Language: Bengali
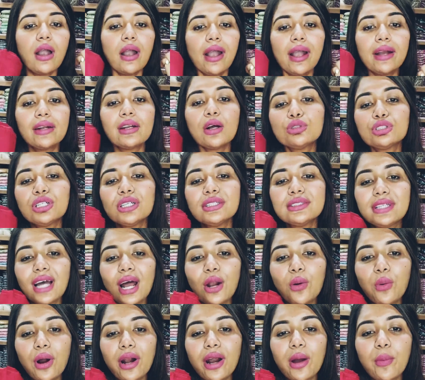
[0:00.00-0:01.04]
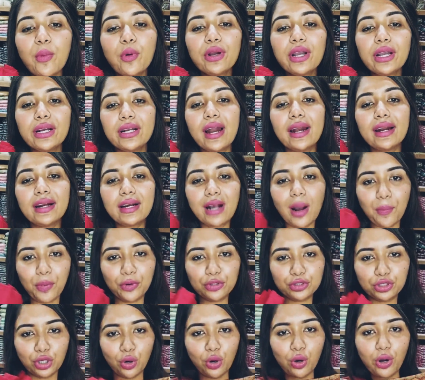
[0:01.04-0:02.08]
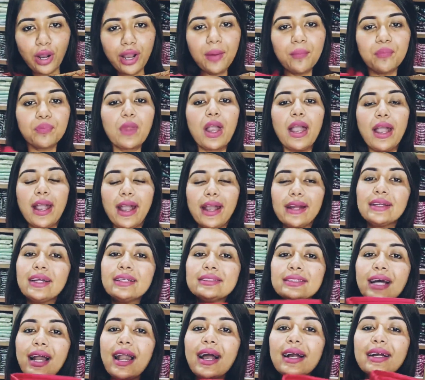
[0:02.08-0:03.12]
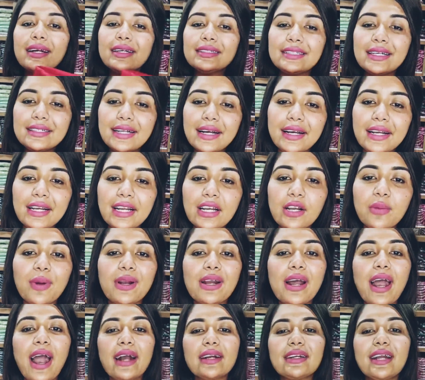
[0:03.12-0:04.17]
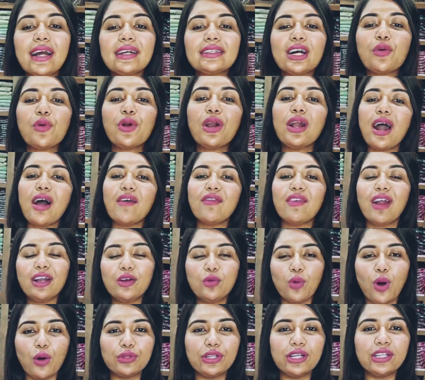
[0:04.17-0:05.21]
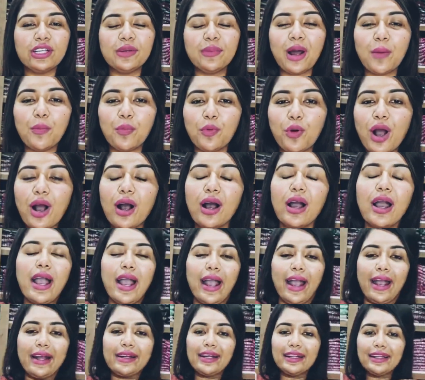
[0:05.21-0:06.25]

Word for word: এটা হচ্ছে সালোয়ার এবং ইনারের কাপড় সহ হ্যাঁ এটা যা লাগে সেটা কিনে নেবেন একটা একটা করে লাভ লাইক ওয়াল দিয়ে দিবেন আপুরা এটা